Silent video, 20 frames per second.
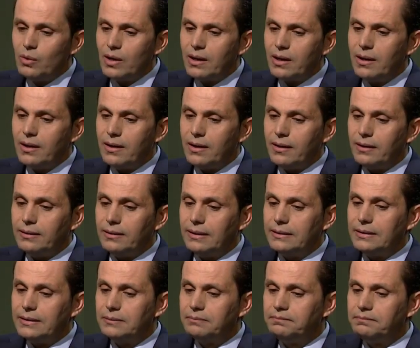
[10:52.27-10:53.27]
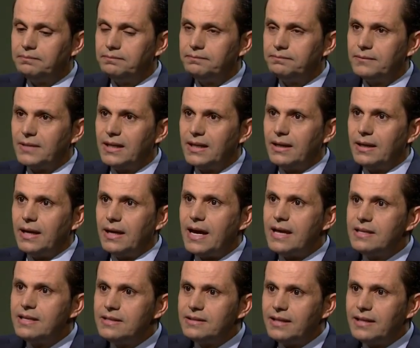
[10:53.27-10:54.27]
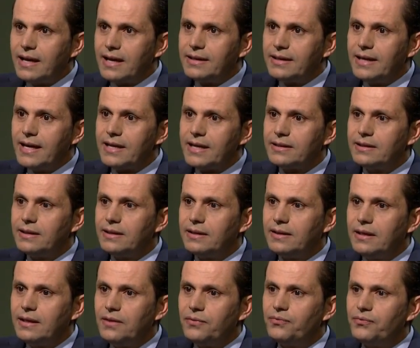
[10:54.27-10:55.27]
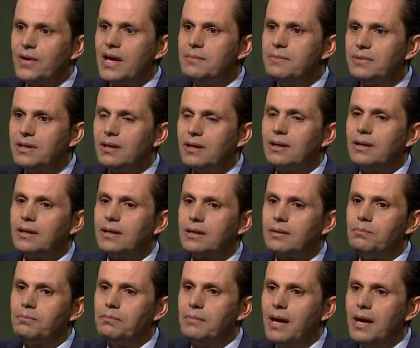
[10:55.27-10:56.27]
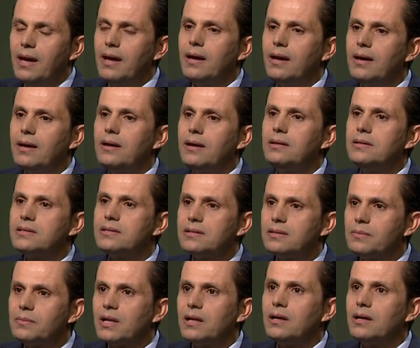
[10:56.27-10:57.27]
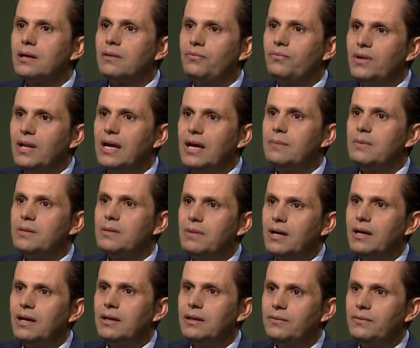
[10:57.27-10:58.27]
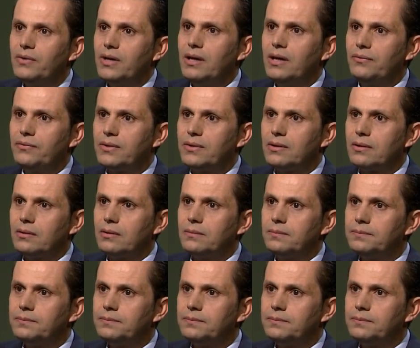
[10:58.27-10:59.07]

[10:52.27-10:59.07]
الوقائع يعني هذه انتهاكات كيف أمكن لك معها الاستمرار في العمل مع خليفة حفتر